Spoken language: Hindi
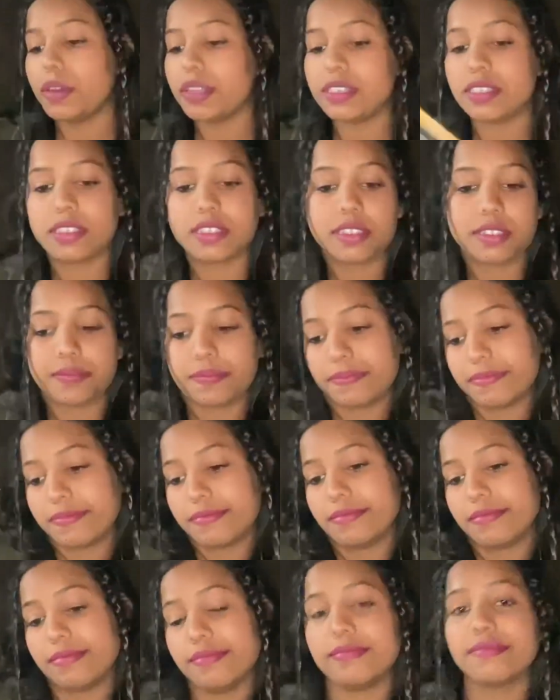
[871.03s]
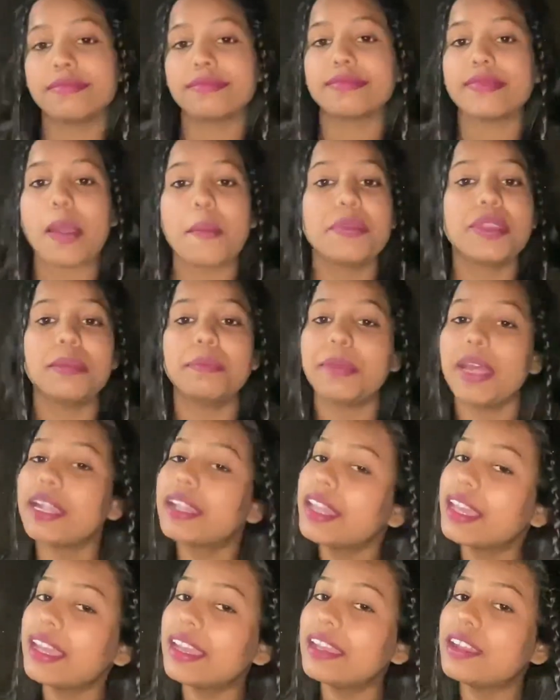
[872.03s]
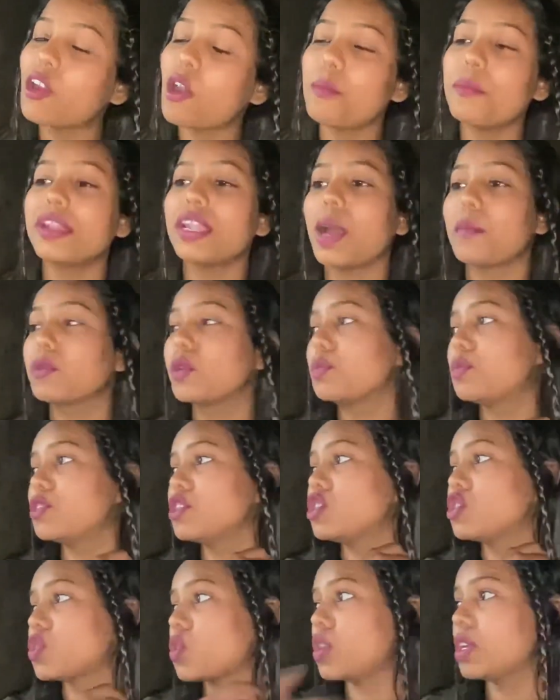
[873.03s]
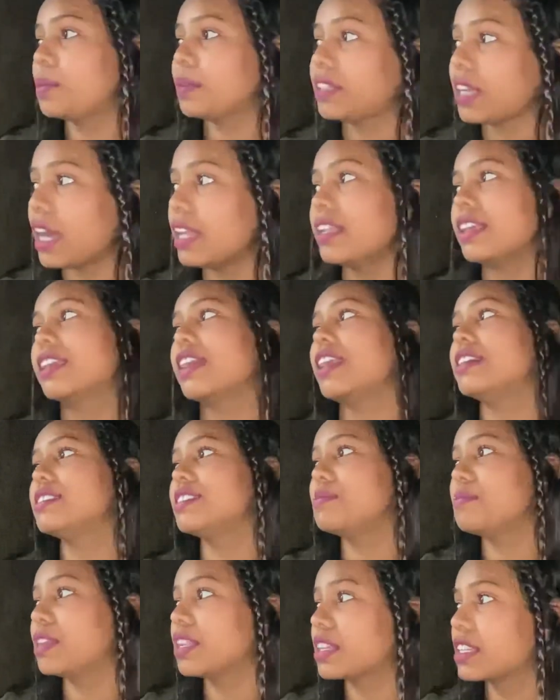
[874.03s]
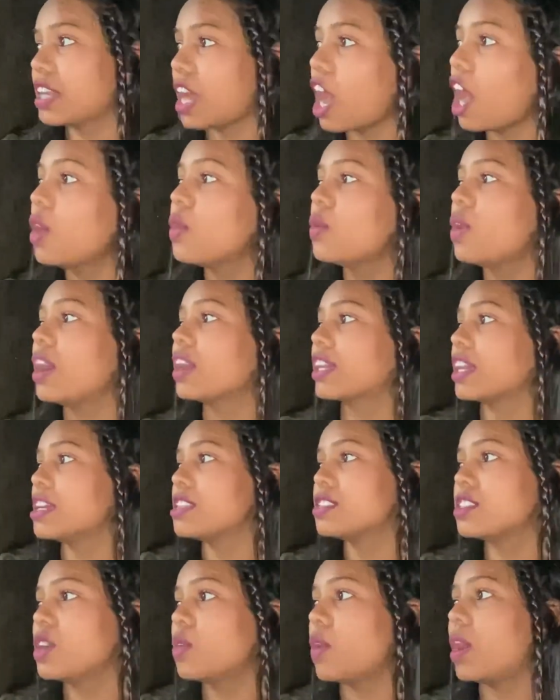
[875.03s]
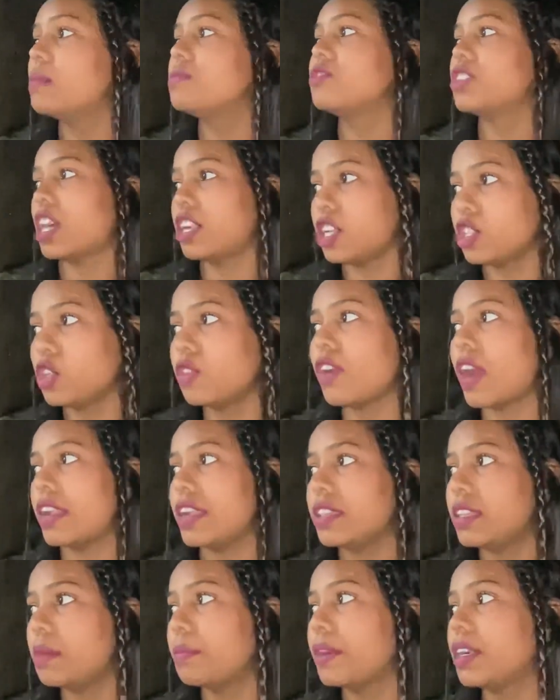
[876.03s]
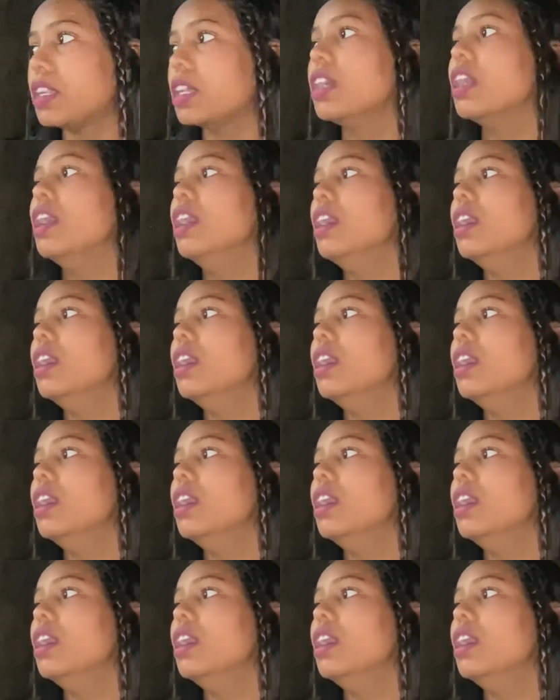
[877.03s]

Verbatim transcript: बस अभी हम बैठे हैं और मैंने आपको पूरी स्टोरी बता दी कि आज दिन भर क्या हुआ कैसे हुआ हम जाने तो वाले थे बट